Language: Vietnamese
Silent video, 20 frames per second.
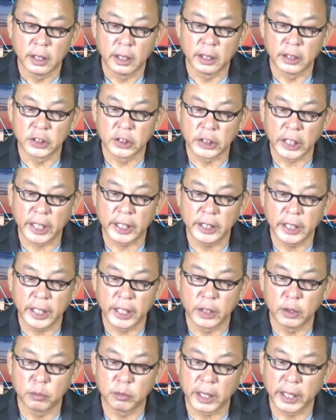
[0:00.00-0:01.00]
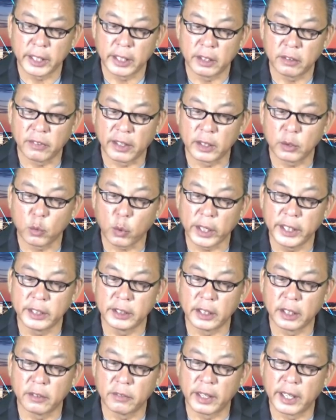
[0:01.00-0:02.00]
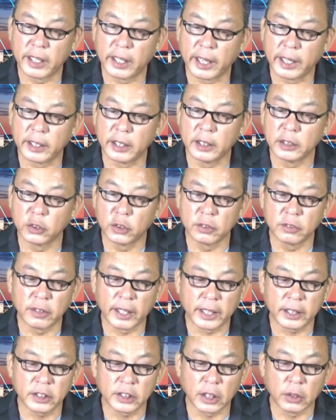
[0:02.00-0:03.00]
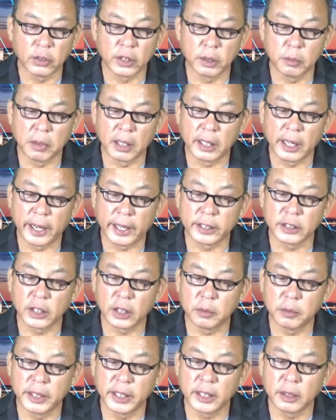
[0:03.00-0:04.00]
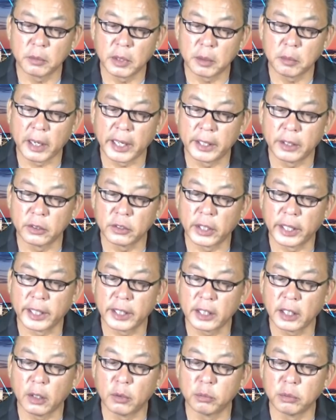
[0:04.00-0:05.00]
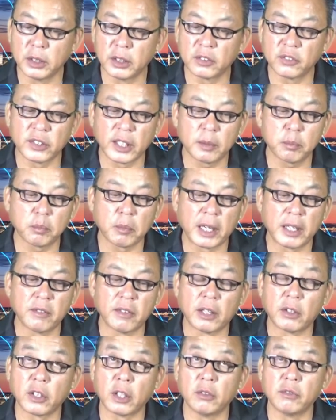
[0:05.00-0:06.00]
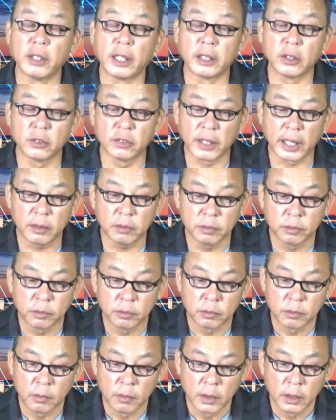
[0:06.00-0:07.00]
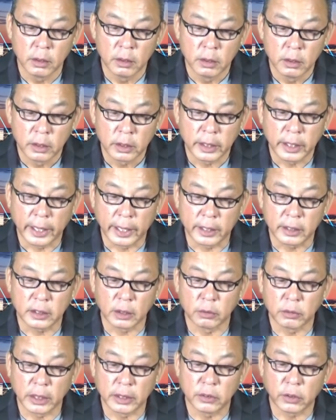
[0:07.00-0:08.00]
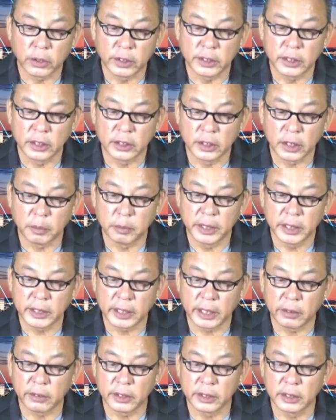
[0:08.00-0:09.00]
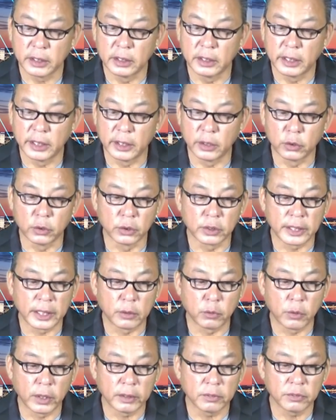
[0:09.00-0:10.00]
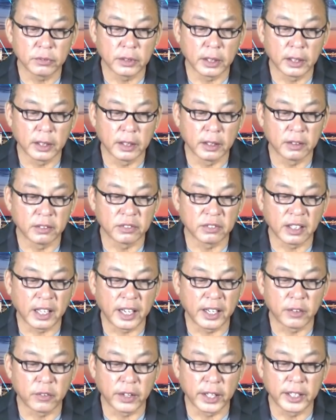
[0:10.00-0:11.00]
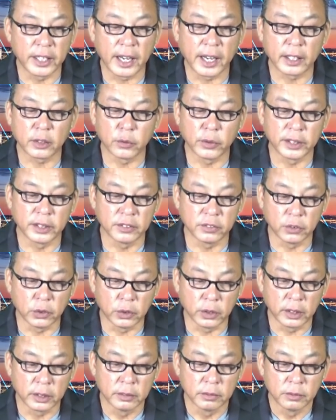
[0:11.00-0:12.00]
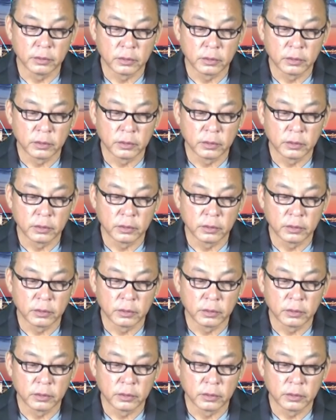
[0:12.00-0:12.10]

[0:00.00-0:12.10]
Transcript: à, sáng ngày hôm nay đã phải quay trở về lại nơi xuất phát sau khi Ba Lan cho biết cái máy bay có thể không được phép bay vào không phận của Pháp. Cái hãng thông tấn Reuters cho biết theo cái dữ liệu của trang web uh, Flight Radar 24